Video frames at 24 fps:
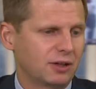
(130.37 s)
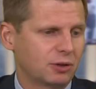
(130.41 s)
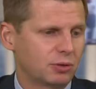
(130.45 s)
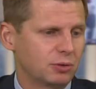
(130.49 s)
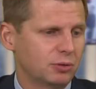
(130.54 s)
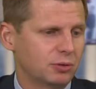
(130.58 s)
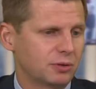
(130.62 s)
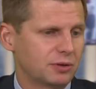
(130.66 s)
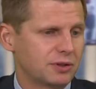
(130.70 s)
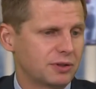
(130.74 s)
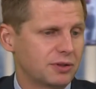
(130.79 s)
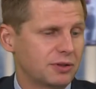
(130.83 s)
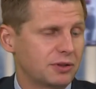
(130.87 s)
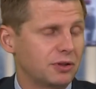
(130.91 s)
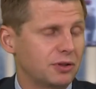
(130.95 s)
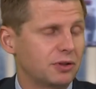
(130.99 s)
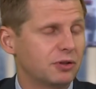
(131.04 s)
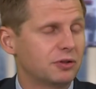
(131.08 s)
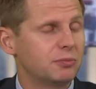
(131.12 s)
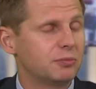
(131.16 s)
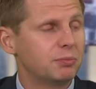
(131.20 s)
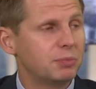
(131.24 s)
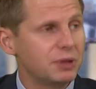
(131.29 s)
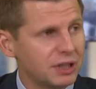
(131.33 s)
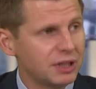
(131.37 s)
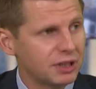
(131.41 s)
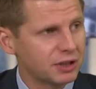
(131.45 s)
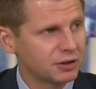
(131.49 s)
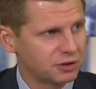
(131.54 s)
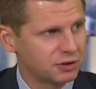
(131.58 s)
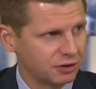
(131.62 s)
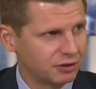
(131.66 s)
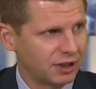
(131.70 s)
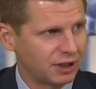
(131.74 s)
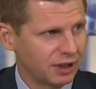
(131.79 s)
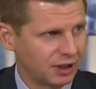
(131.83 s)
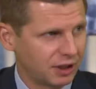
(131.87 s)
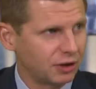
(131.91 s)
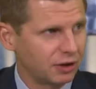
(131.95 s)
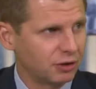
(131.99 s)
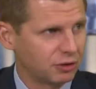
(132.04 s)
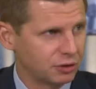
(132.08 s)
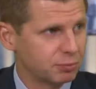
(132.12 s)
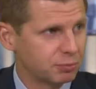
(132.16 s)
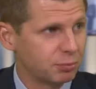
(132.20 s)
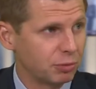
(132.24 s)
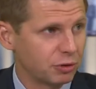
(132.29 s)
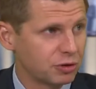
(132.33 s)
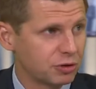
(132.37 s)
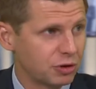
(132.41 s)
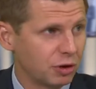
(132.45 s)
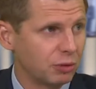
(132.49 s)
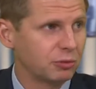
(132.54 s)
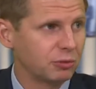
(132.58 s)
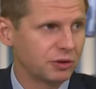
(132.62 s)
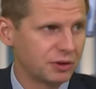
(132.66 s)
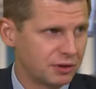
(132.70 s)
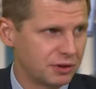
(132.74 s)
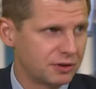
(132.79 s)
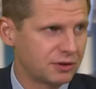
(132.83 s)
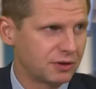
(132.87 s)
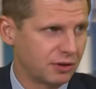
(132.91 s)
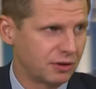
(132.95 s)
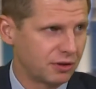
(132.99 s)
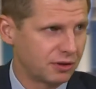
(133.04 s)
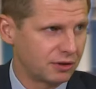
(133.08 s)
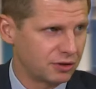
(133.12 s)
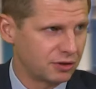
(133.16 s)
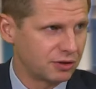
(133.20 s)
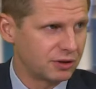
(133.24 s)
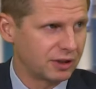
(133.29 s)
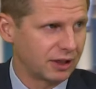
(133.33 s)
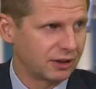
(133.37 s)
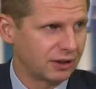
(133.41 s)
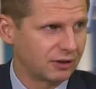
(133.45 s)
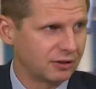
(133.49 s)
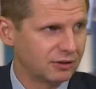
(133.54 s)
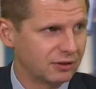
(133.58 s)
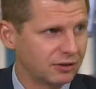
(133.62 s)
kurs nie odbije się od jakiegoś poziomu historycznego,